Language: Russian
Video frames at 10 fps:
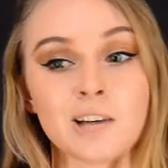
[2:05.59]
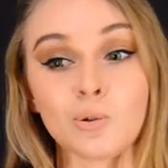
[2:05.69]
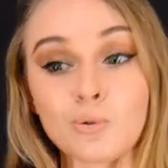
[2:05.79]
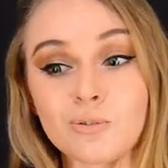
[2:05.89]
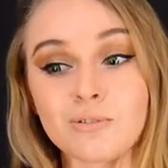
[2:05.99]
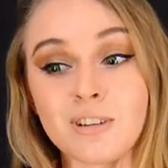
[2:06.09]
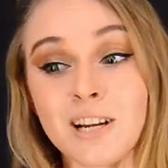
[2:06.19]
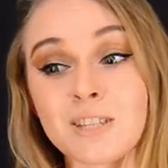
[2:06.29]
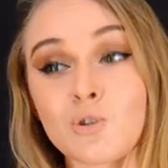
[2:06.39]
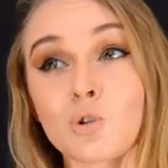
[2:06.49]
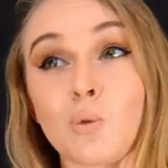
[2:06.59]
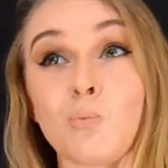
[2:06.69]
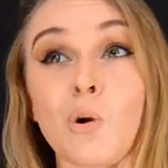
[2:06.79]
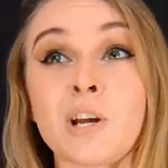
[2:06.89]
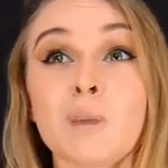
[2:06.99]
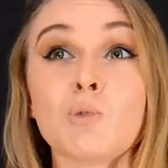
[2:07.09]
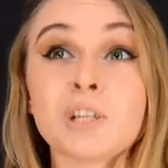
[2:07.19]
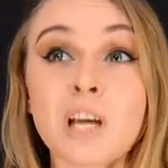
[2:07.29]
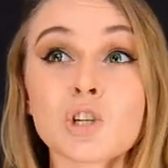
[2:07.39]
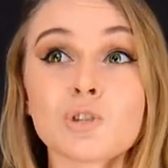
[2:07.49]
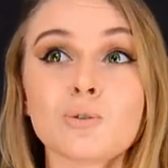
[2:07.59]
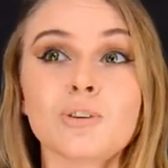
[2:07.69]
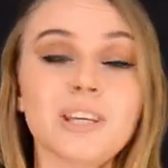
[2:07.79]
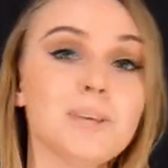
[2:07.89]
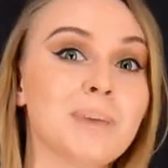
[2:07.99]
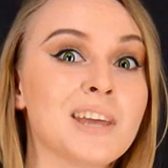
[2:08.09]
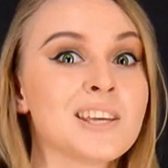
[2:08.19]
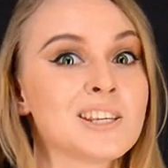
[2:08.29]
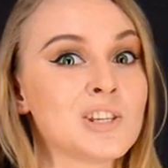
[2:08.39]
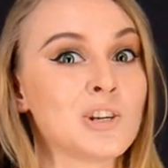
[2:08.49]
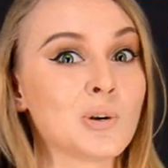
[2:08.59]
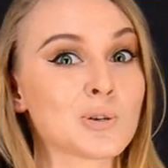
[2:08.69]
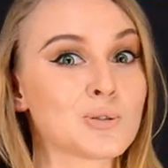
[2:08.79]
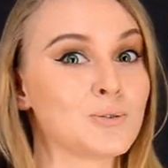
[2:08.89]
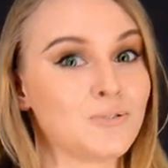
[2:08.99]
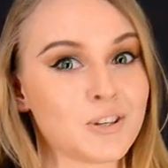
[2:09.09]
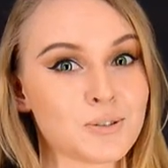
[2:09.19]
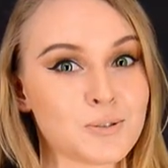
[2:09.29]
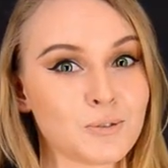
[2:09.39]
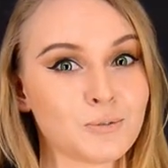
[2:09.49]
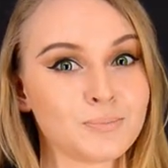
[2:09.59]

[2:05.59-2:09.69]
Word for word: Ну, разве что более мультяшную и менее серьезную версию.